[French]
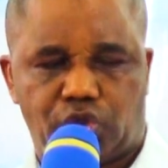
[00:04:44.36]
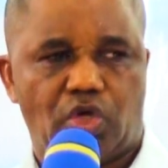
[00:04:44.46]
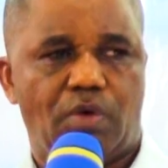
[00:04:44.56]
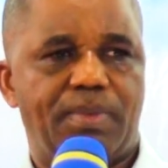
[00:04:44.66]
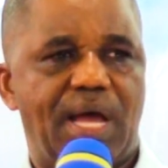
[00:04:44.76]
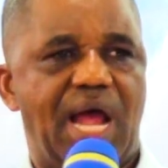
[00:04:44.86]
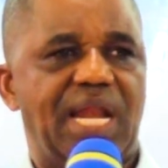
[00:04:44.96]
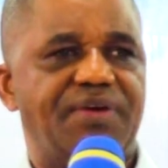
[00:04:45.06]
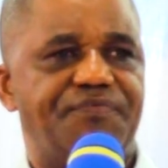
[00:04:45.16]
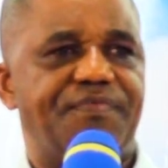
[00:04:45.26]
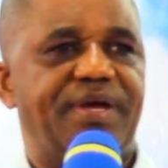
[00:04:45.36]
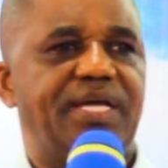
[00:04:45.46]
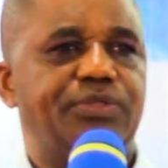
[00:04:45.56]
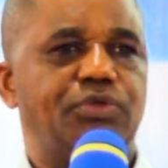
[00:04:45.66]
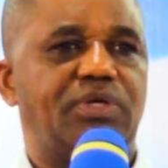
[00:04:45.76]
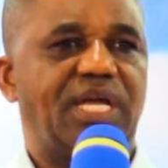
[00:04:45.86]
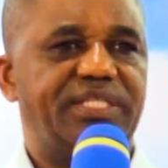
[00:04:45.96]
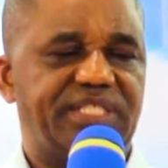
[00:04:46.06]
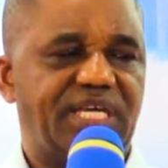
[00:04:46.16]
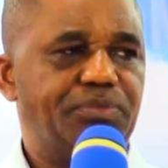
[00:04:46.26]
sommes à la fin du
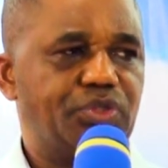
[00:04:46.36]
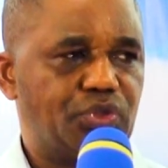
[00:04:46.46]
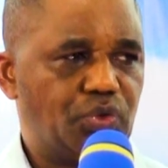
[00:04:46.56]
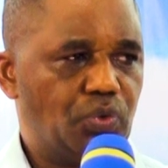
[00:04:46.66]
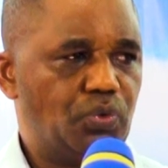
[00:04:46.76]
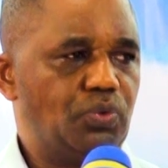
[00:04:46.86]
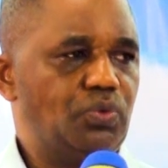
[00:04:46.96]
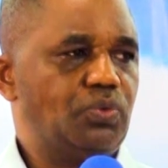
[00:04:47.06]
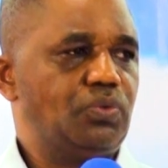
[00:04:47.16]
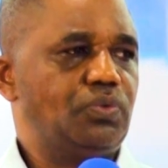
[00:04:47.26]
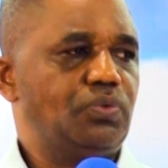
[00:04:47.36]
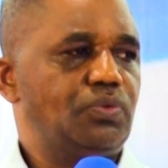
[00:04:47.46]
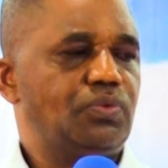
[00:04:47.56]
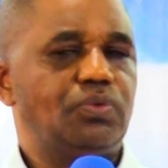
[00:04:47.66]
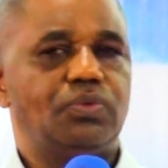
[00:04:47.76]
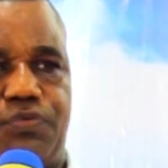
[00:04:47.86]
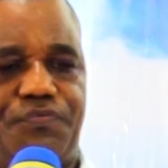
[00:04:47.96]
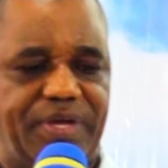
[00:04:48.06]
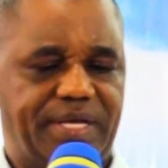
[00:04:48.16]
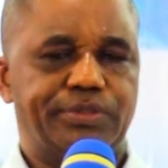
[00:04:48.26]
quatrième saut. Je
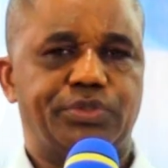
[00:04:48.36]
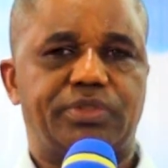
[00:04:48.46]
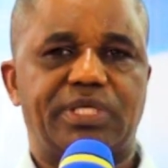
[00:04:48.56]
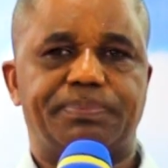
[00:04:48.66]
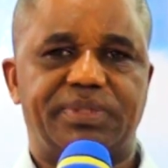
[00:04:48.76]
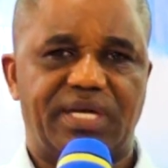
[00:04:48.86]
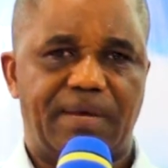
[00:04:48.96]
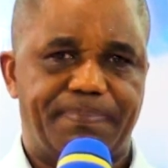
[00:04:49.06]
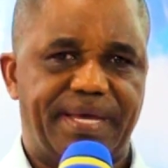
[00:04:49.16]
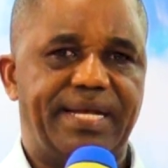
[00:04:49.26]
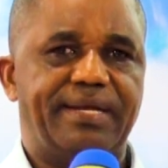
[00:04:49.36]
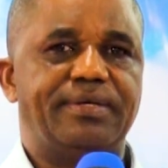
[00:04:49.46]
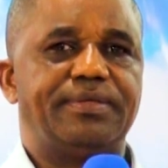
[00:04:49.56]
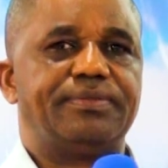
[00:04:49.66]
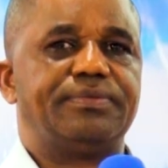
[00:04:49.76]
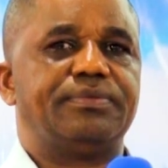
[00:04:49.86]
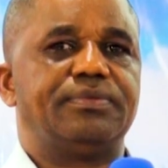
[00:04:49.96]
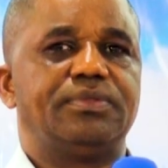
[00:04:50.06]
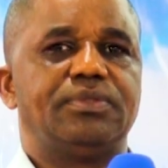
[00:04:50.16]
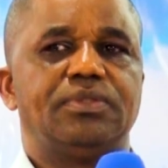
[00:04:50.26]
fais juste un petit rappel.
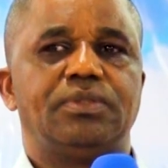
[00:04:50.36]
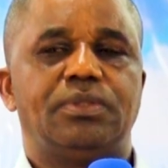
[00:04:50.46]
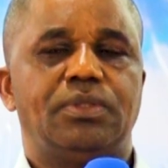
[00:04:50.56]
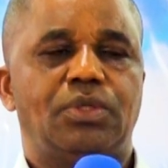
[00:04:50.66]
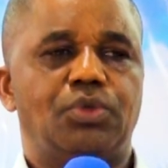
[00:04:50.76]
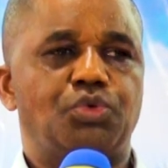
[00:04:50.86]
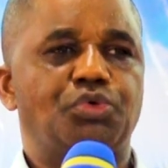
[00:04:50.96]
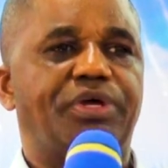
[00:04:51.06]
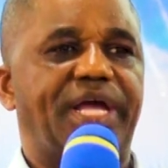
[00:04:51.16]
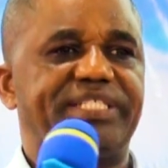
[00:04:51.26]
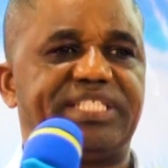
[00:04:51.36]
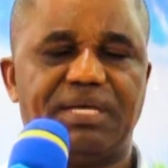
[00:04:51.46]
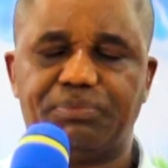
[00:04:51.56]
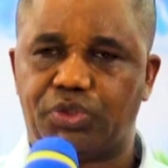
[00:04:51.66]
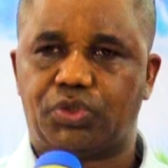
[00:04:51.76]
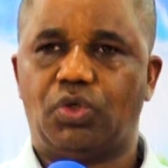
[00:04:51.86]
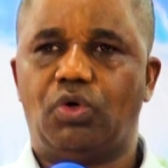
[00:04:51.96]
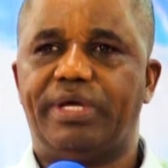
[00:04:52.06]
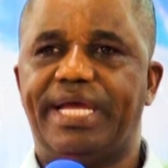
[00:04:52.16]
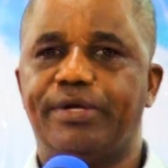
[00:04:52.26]
Le quatrième
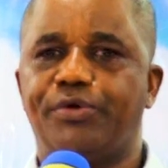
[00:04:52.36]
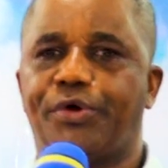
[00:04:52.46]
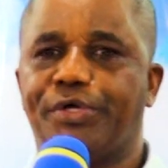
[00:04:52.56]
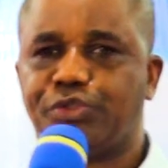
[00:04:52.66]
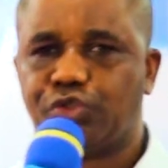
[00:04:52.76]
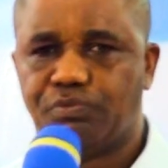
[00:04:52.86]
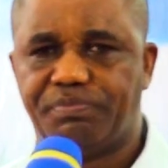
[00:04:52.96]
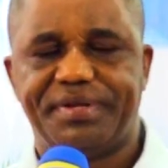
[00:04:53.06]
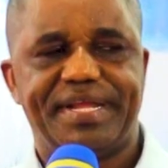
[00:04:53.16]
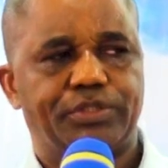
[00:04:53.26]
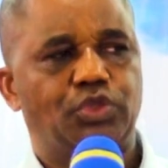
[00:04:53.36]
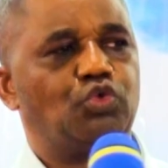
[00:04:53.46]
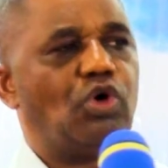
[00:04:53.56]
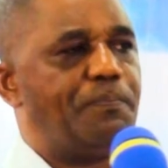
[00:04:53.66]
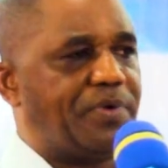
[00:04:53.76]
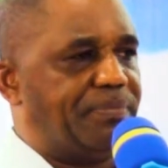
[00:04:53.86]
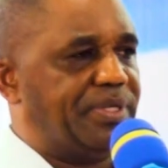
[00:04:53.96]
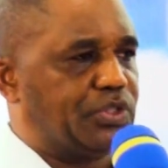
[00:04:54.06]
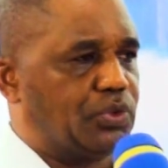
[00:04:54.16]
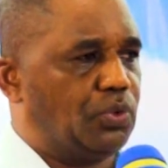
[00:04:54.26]
saut est le résumé des trois
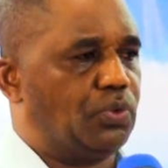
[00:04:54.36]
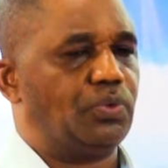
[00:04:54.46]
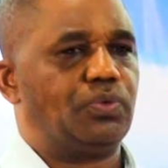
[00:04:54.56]
premiers sauts.